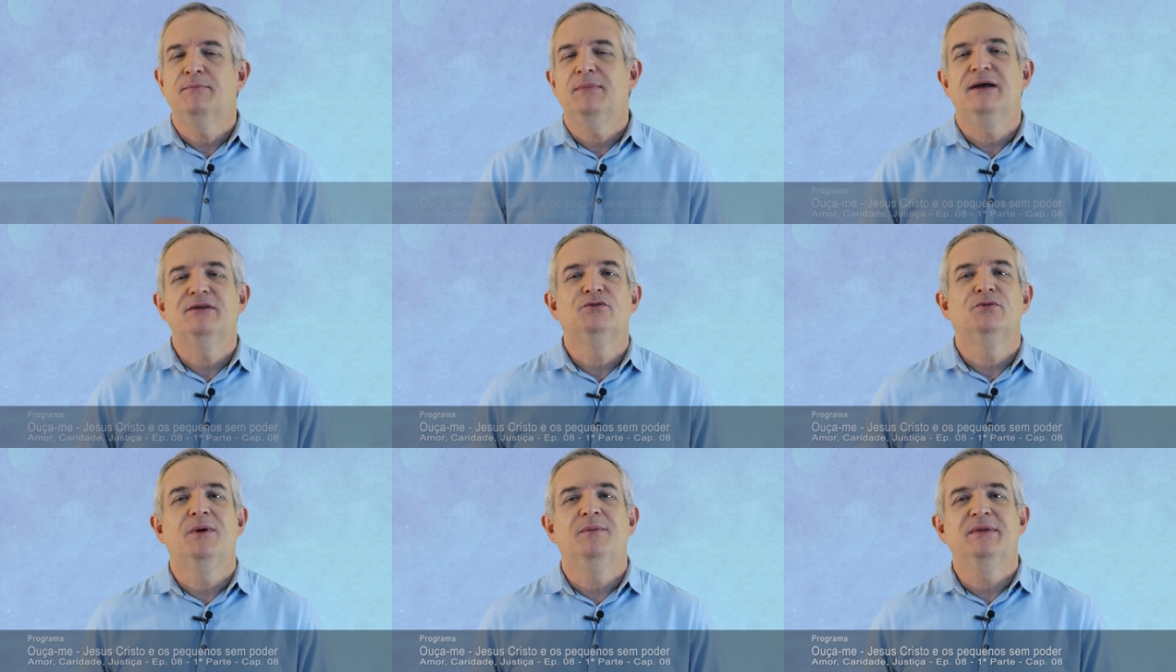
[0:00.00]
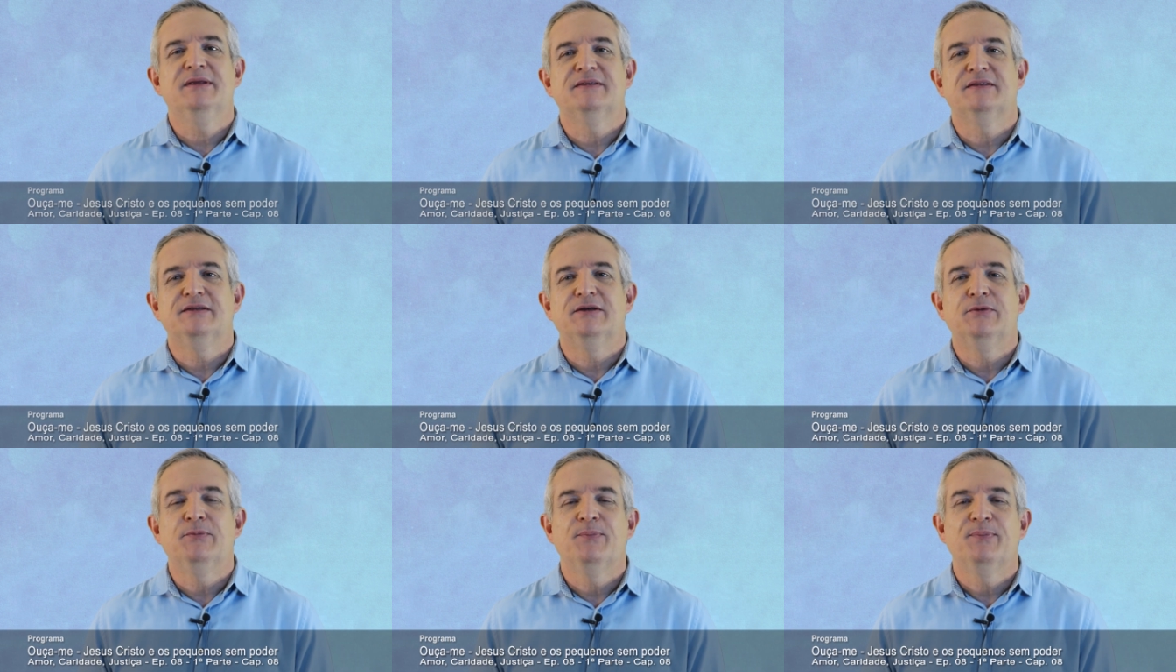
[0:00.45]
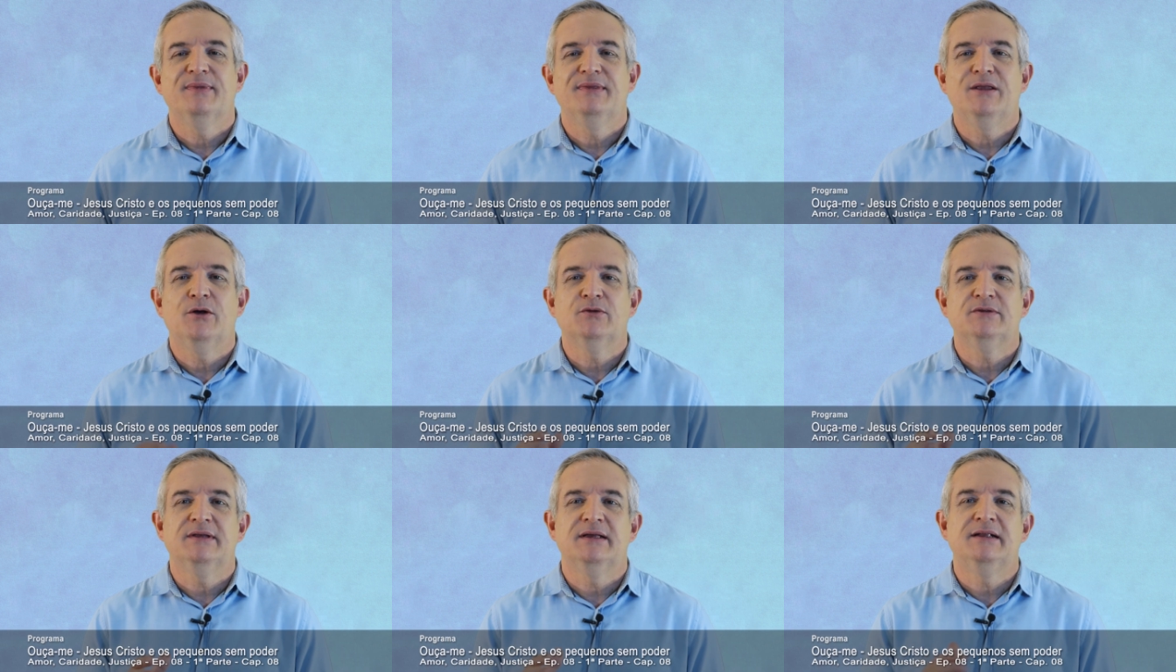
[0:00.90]
é mais uma missão
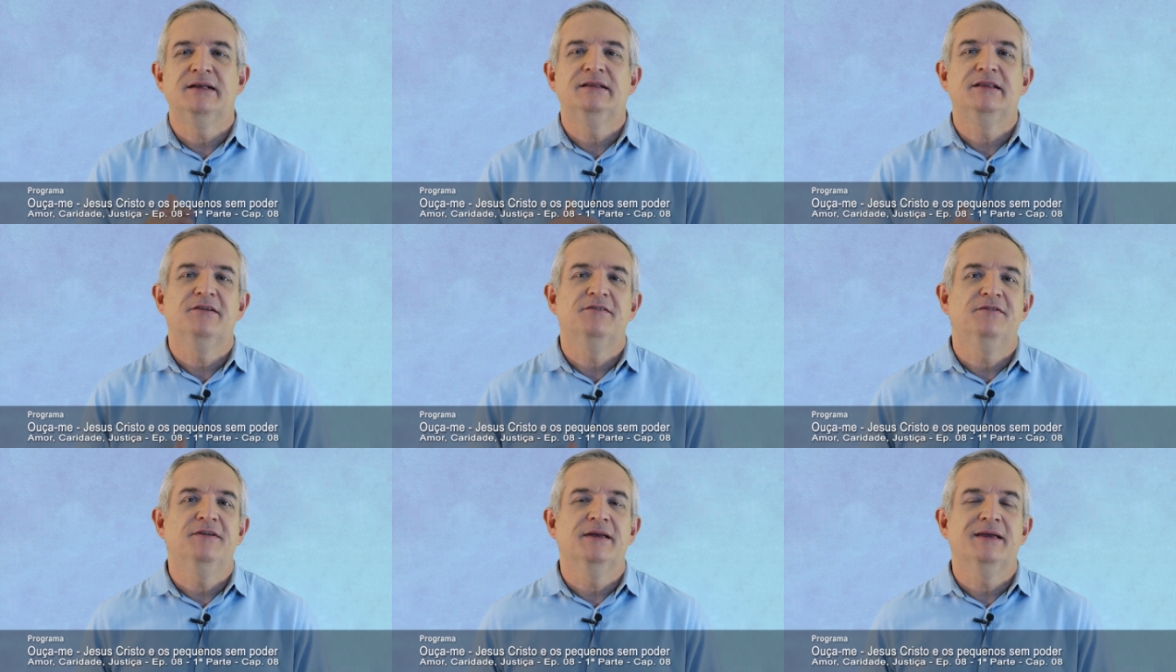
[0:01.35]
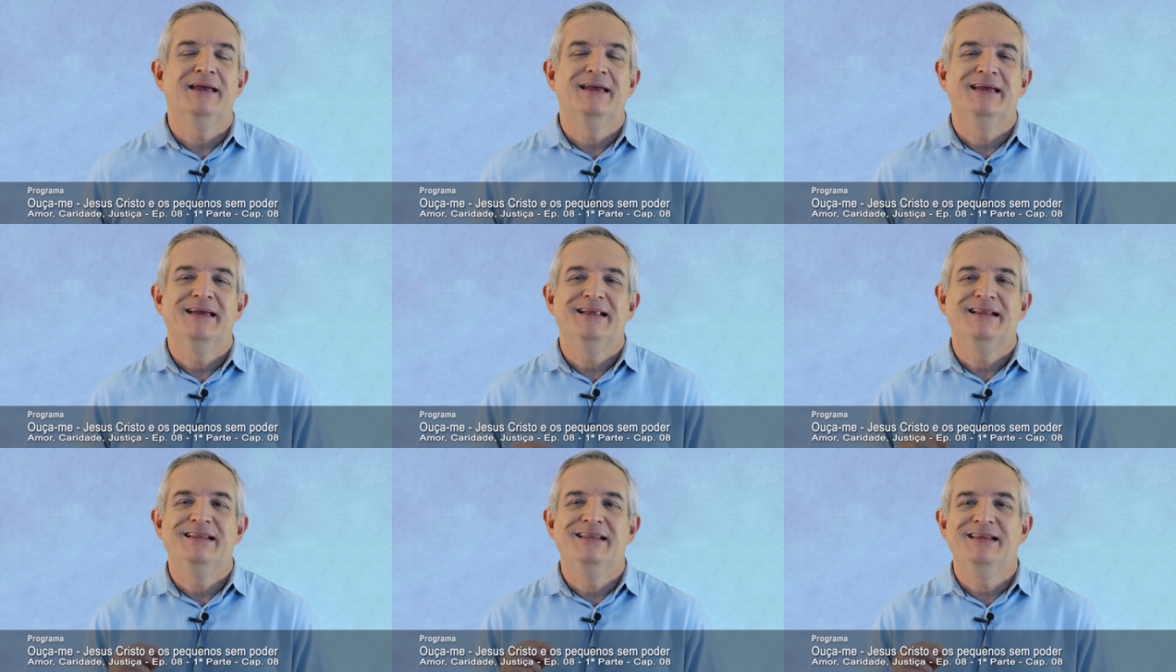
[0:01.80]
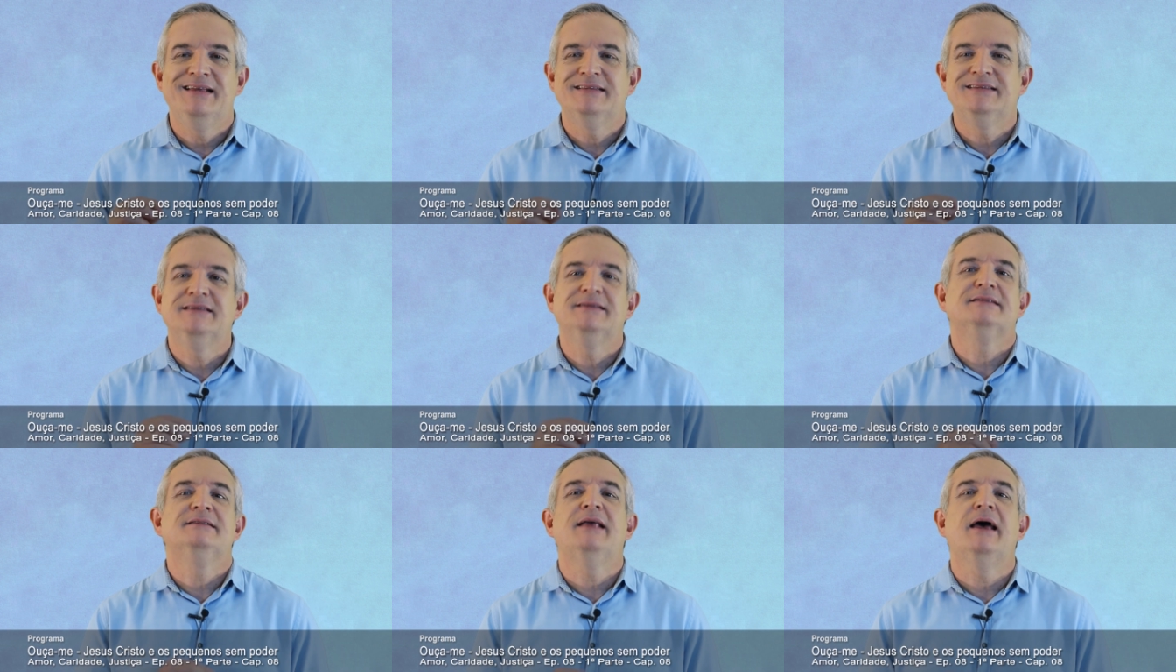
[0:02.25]
da Usana TV
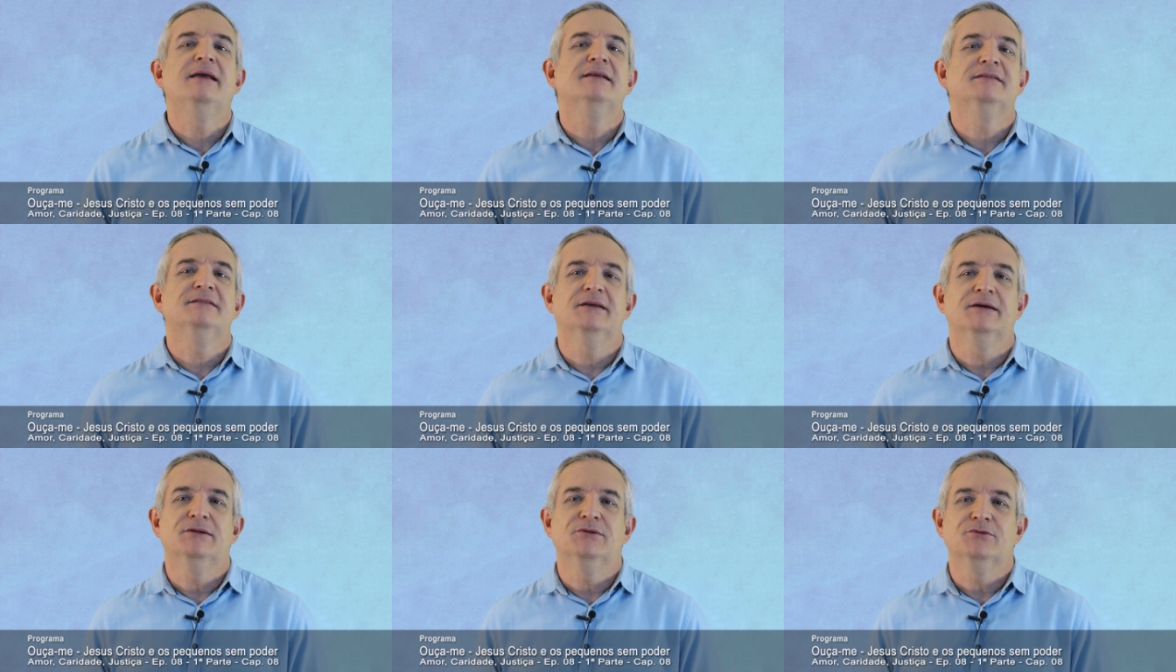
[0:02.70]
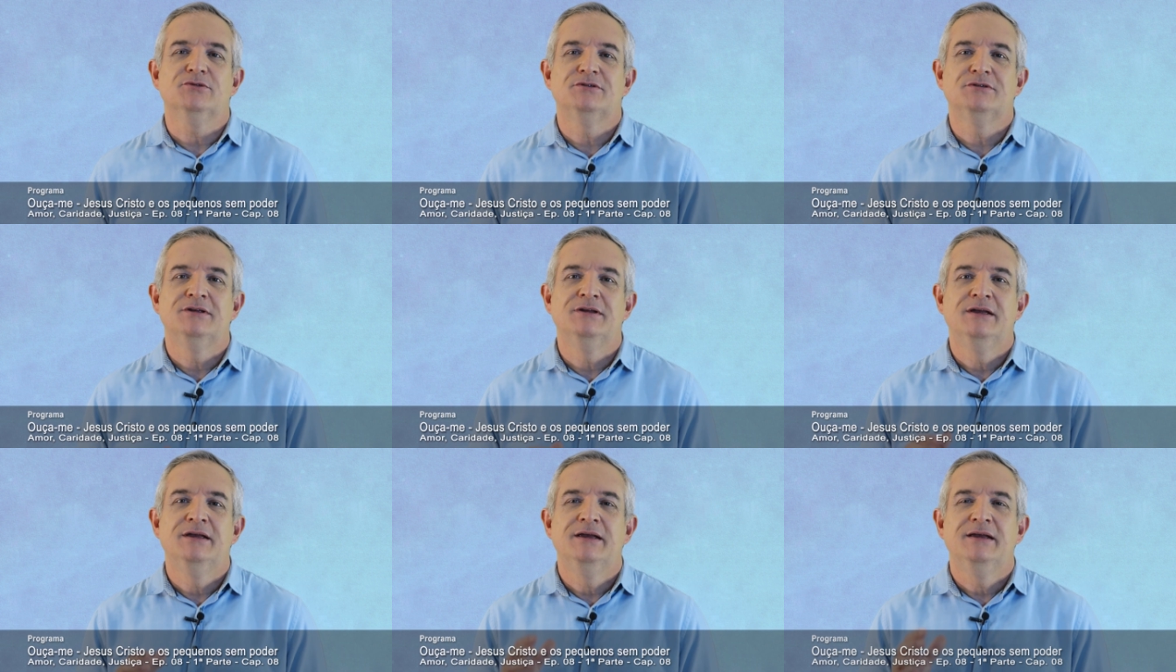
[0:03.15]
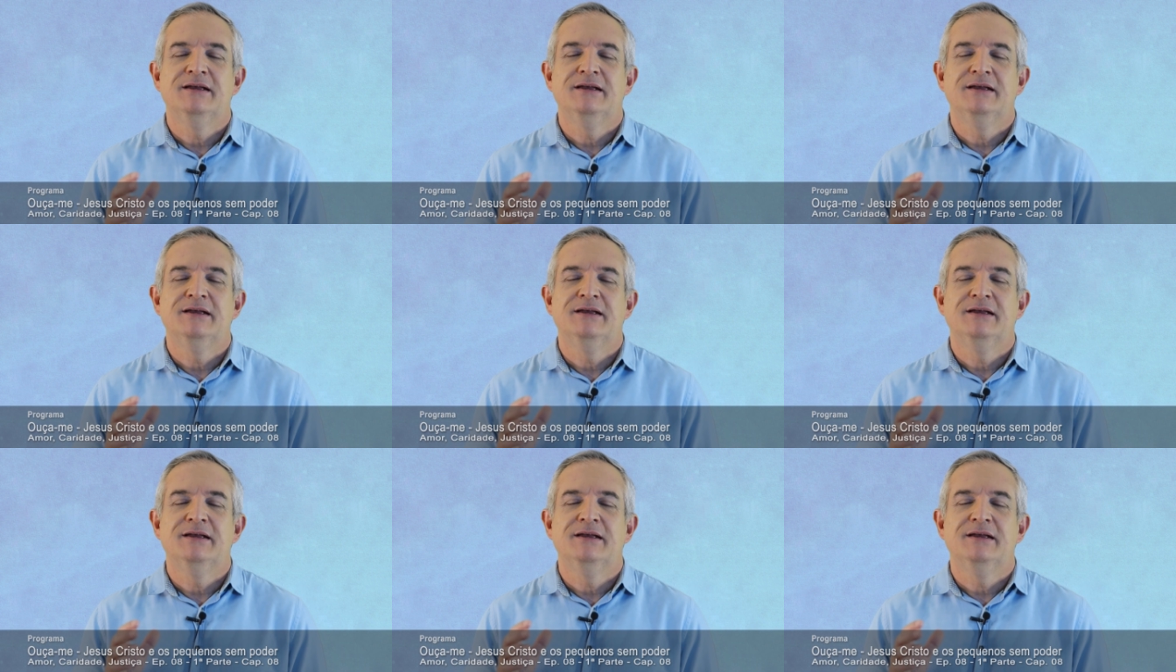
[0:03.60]
nesses 10 anos